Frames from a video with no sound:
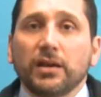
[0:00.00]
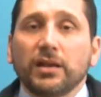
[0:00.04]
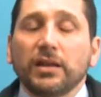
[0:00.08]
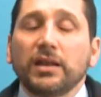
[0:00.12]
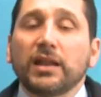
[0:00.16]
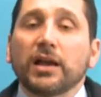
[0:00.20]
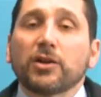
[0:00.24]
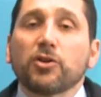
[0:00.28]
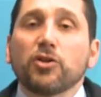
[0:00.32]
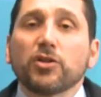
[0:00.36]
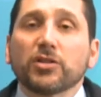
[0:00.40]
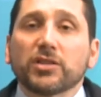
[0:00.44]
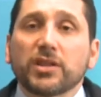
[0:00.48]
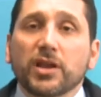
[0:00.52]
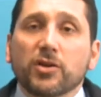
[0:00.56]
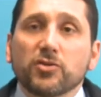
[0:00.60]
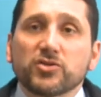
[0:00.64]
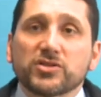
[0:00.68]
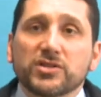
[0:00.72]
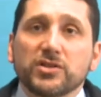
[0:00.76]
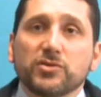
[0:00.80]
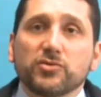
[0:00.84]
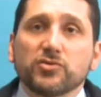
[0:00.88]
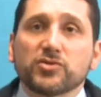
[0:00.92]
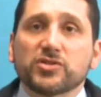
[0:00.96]
la Corte
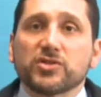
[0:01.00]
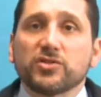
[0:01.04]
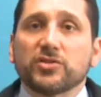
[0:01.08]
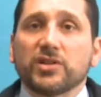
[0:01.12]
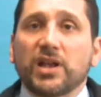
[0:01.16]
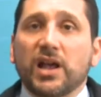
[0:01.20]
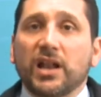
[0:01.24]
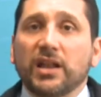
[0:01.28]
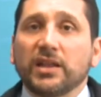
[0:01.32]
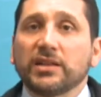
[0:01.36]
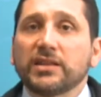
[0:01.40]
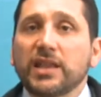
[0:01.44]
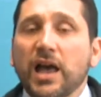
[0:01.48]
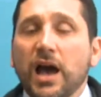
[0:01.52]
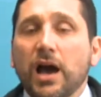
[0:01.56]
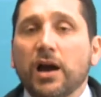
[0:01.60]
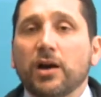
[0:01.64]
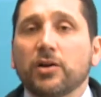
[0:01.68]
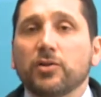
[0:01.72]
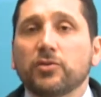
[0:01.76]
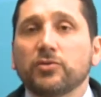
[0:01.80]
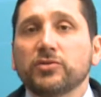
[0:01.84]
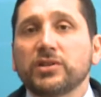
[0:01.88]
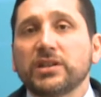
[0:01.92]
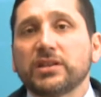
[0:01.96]
Costituzionale
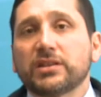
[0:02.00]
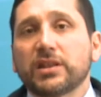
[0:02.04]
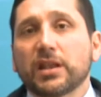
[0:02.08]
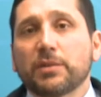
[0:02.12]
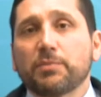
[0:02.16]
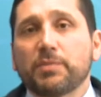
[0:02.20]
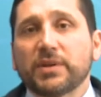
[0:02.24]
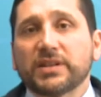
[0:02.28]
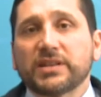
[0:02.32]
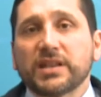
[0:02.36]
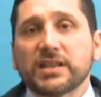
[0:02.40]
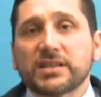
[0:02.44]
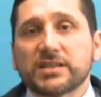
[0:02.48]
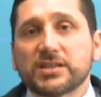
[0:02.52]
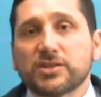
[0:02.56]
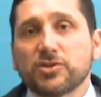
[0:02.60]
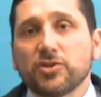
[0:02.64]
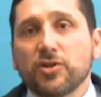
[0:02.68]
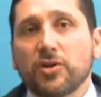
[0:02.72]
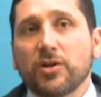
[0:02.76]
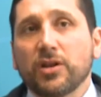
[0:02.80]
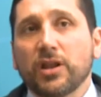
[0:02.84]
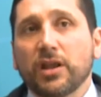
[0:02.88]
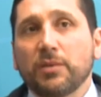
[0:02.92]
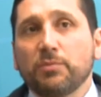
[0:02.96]
dà
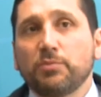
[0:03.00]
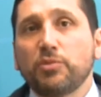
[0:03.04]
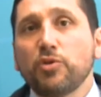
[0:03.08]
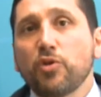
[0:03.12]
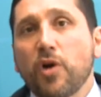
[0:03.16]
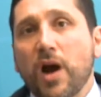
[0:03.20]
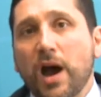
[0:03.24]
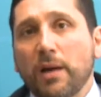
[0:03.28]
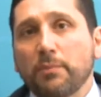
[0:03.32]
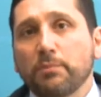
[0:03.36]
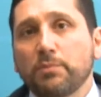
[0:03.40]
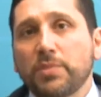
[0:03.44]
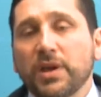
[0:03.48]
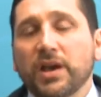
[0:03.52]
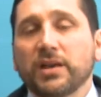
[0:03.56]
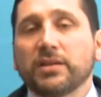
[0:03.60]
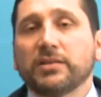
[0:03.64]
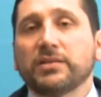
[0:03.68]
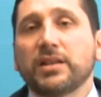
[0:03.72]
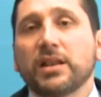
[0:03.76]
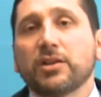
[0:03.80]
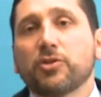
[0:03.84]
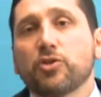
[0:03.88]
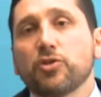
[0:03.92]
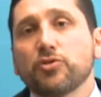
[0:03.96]
un'interpretazione più ampia
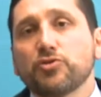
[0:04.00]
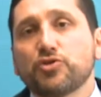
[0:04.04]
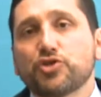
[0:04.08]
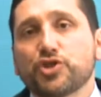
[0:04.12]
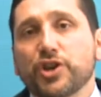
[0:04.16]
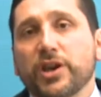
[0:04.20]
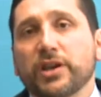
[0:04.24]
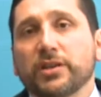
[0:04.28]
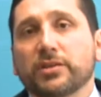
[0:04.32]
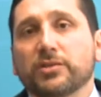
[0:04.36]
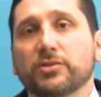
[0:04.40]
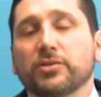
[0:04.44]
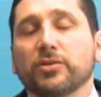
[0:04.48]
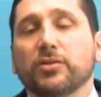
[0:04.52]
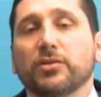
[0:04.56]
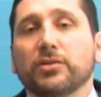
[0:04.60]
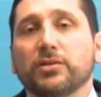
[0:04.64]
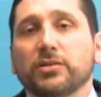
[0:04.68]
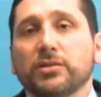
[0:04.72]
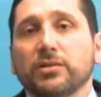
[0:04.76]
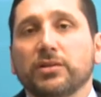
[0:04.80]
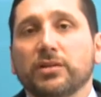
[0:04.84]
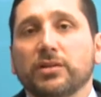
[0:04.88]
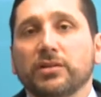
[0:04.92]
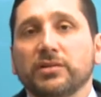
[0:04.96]
del concetto
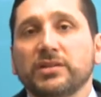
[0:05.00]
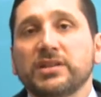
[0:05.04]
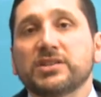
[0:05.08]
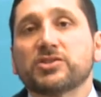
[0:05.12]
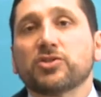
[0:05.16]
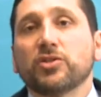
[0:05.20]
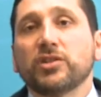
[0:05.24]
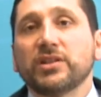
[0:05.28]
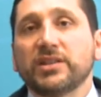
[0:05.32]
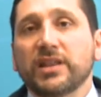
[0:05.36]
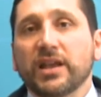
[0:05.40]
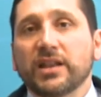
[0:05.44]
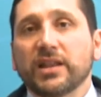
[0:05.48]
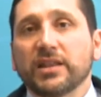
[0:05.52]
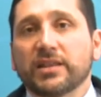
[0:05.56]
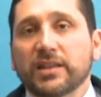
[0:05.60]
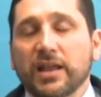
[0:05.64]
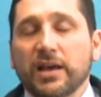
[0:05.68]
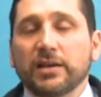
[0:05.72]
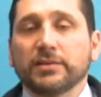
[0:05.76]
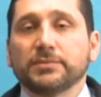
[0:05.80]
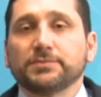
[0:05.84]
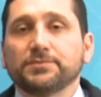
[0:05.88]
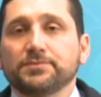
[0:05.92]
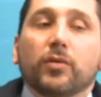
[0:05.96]
di
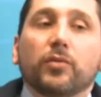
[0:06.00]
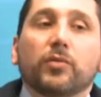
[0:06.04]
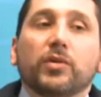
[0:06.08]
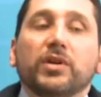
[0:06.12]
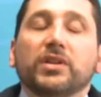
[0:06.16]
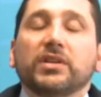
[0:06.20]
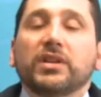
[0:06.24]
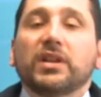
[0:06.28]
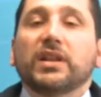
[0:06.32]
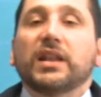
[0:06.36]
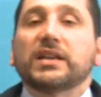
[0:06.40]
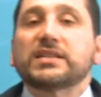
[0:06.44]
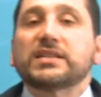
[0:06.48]
solidarietà. Quindi la